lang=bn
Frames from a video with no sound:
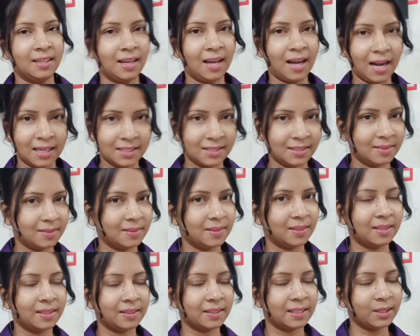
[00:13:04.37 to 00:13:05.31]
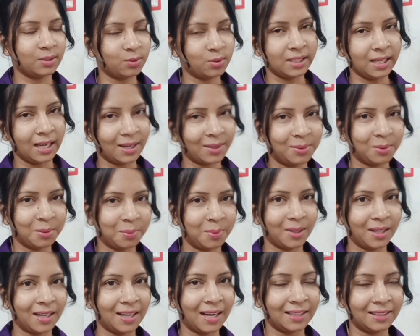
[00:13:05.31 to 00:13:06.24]
আর কিছু শেয়ার করবো
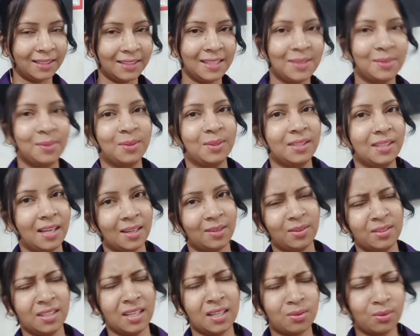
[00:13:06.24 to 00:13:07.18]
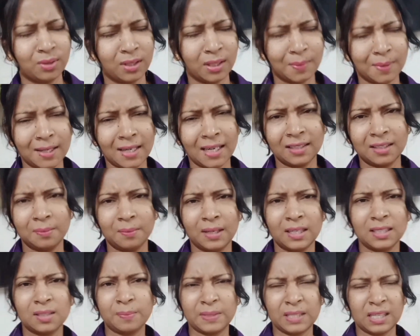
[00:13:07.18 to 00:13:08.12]
না রাতে কি করছি না করছি আর সন্ধ্যাবেলা
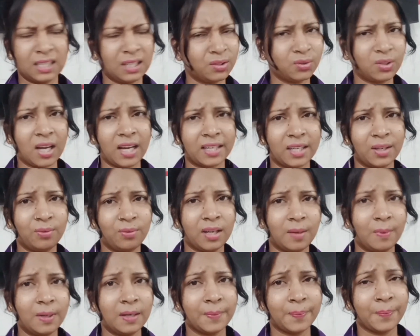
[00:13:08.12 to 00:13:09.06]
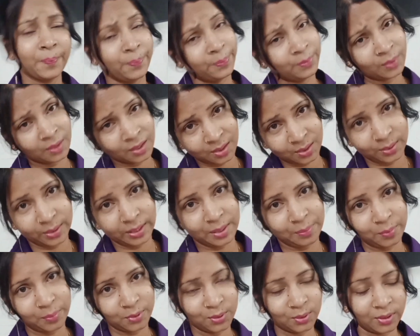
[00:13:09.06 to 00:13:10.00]
রাত্রিবেলায় স্পেশাল কিছু থাকেও না আমার তো এই
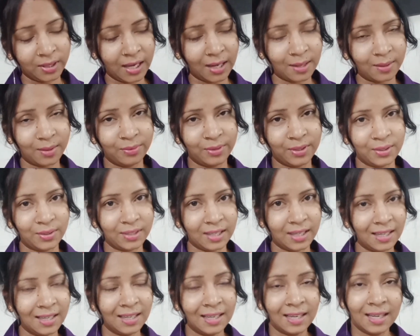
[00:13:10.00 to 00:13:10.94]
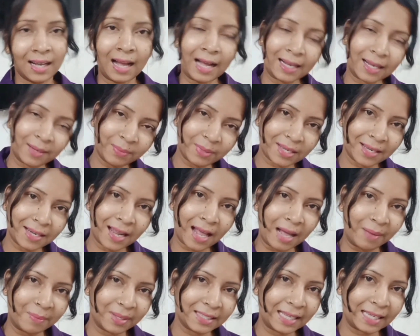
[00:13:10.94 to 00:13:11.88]
পর্যন্ত থাকলো ভিডিওটা আগামীকাল
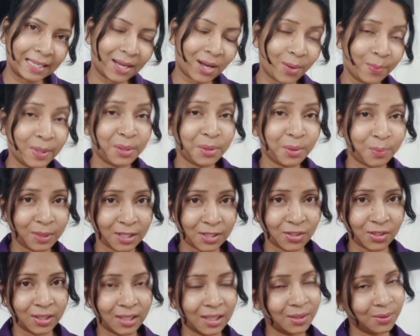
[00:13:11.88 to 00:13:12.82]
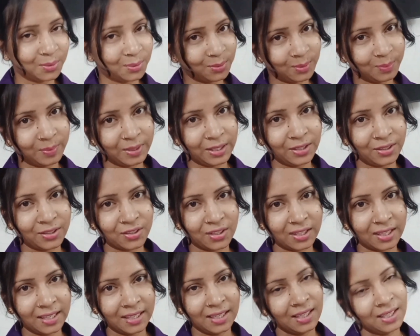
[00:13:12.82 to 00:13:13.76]
আবার দেখা হবে তোমাদের সঙ্গে নতুন ভিডিওর
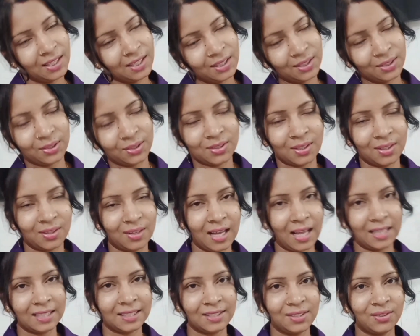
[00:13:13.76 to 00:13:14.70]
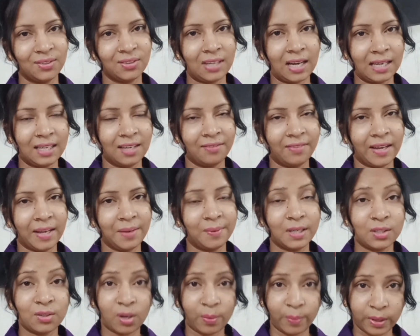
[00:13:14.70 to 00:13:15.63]
সঙ্গে তো চলো আজকের জন্য টাটা বাই
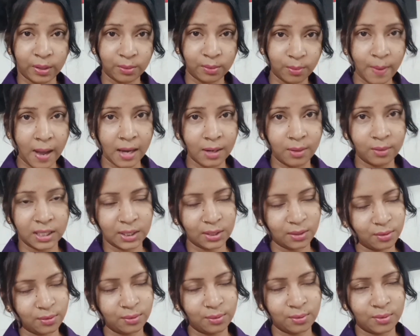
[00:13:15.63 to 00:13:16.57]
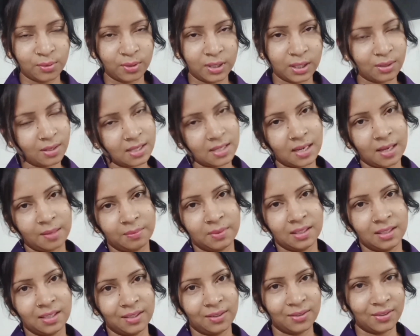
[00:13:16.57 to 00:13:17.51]
বাই সবাই খুব ভালো থেকো সুস্থ থেকো
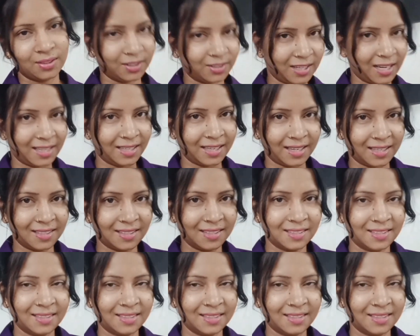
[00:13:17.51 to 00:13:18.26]
সাবধানে থেকো চলো টাটা